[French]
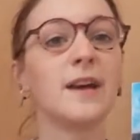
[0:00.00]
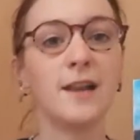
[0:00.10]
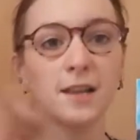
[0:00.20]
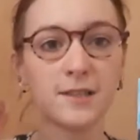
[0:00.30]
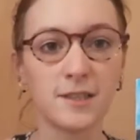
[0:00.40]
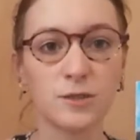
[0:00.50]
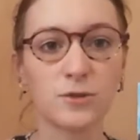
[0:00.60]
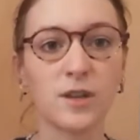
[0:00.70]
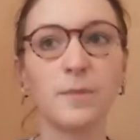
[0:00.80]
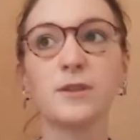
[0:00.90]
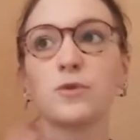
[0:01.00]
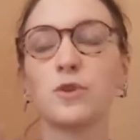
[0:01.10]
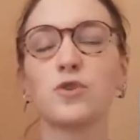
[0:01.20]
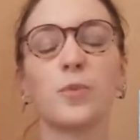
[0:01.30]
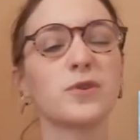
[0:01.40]
Elle existe cette
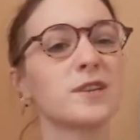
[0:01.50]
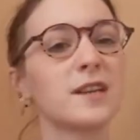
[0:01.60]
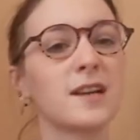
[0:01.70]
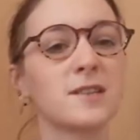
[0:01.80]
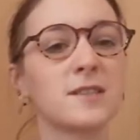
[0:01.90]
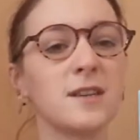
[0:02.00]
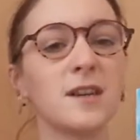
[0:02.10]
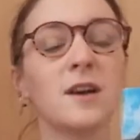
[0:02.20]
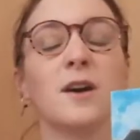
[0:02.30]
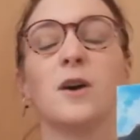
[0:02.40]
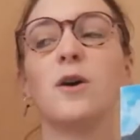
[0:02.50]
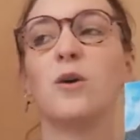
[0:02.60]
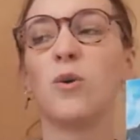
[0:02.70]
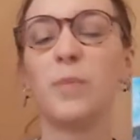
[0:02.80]
maison et je pense qu'elle est classée euh,